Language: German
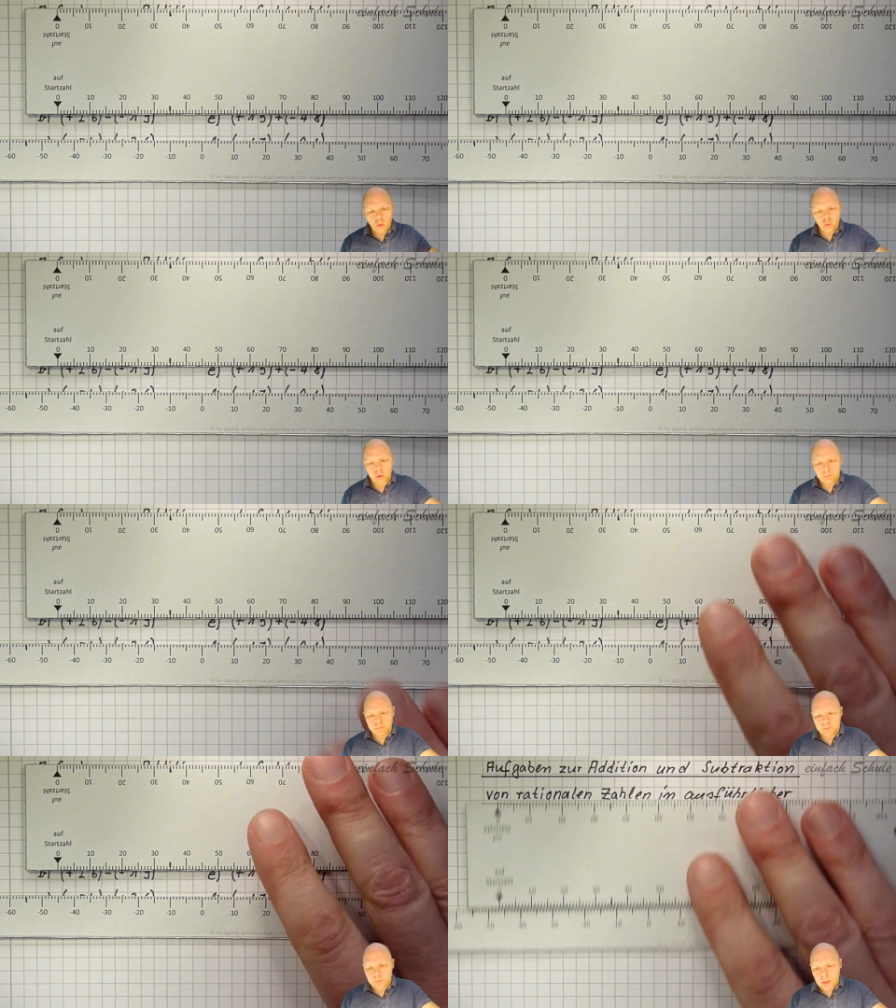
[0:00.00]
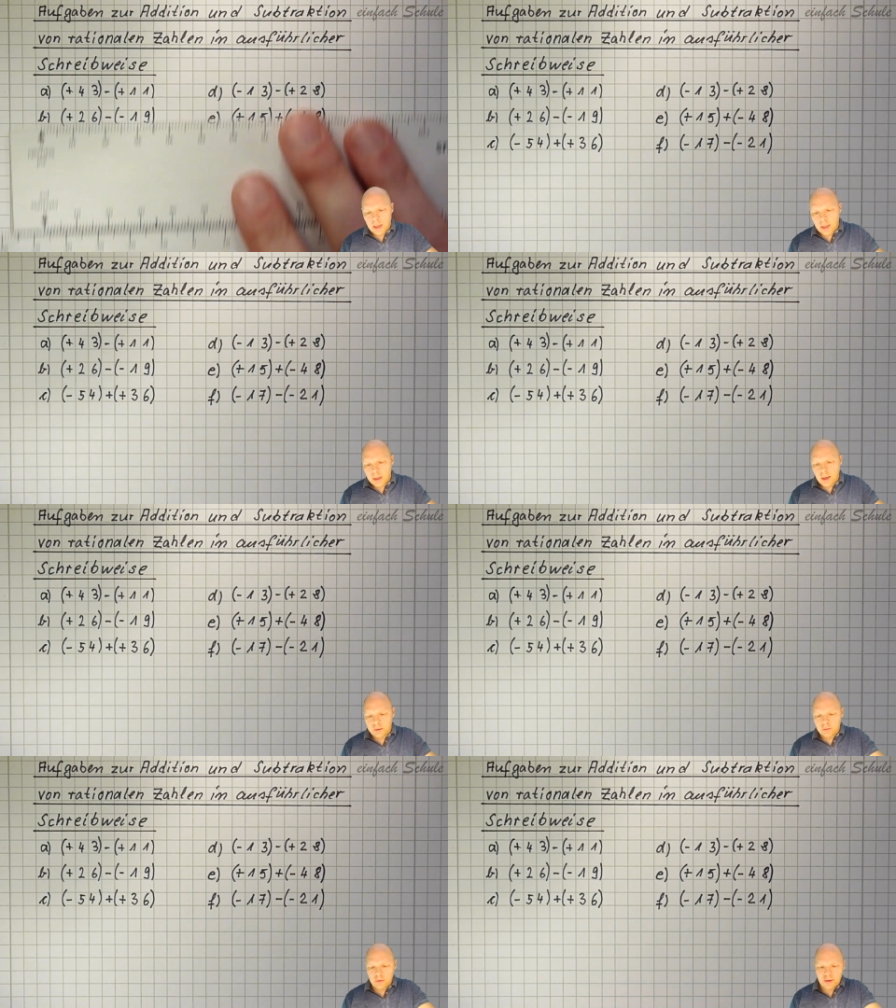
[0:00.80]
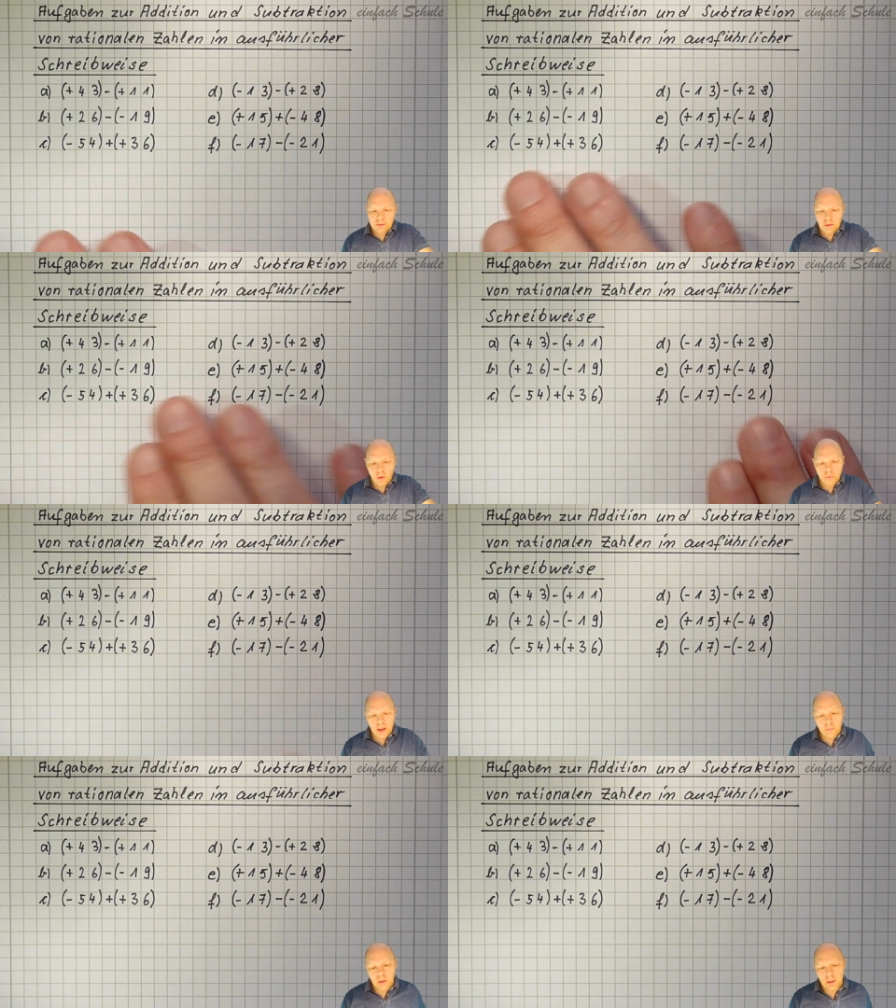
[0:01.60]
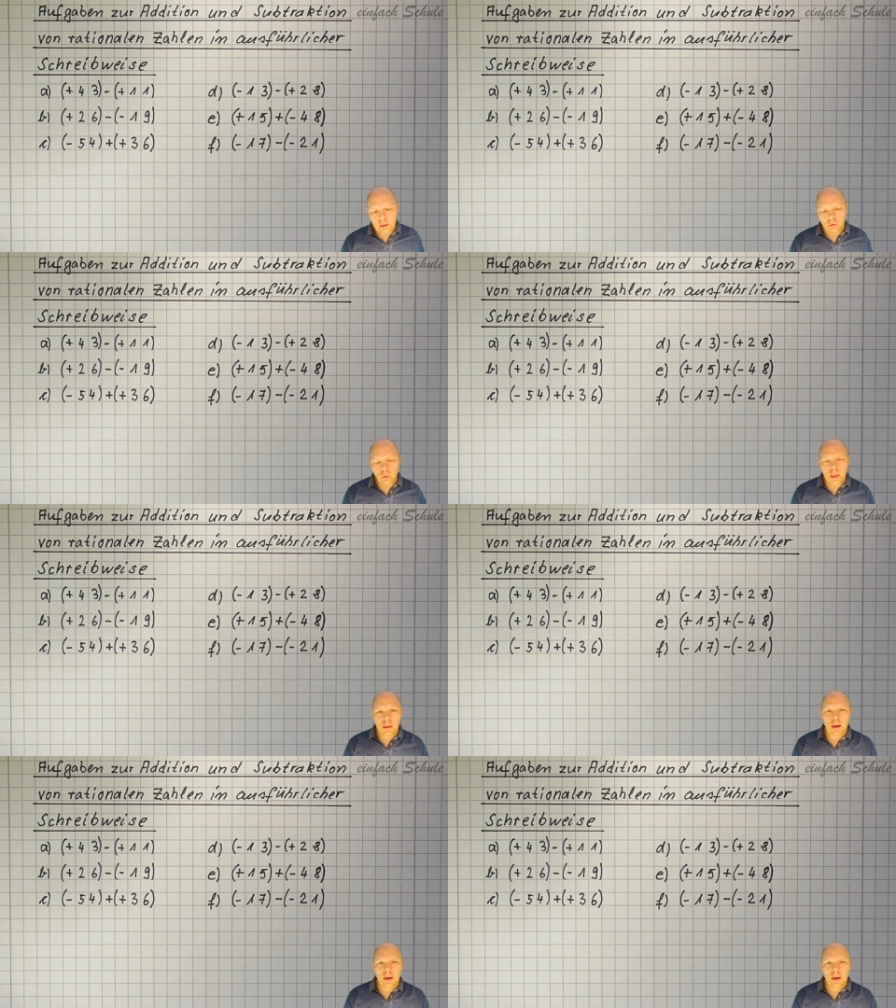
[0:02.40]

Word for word: Gut, ja, diese sechs Aufgaben gehe ich durch.